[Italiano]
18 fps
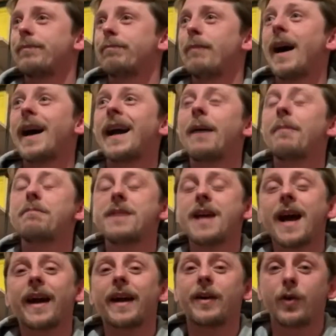ma
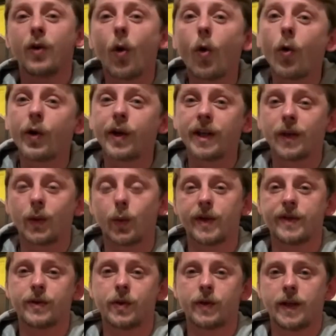cambiare noi in
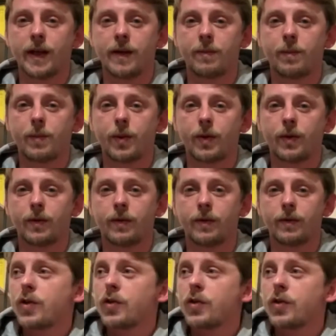questo tempo.